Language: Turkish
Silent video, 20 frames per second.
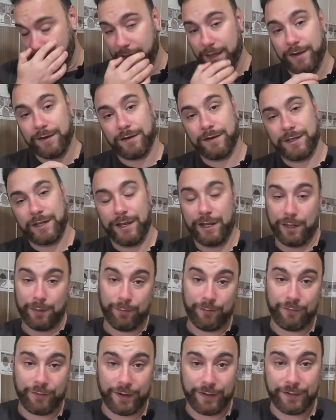Eğer
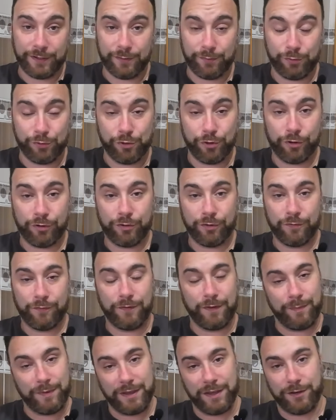kanalımı faydalı buluyor
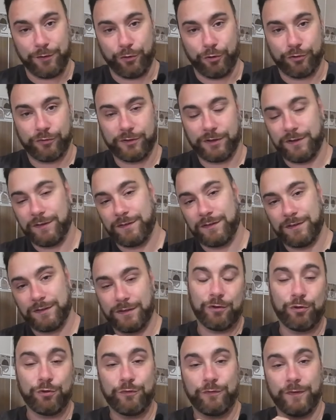ve beğeniyorsanız
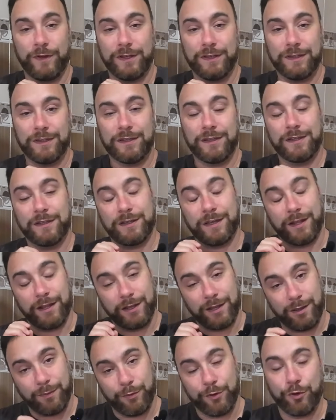lütfen
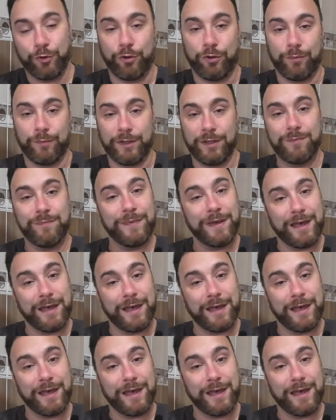kanala abone olmayı,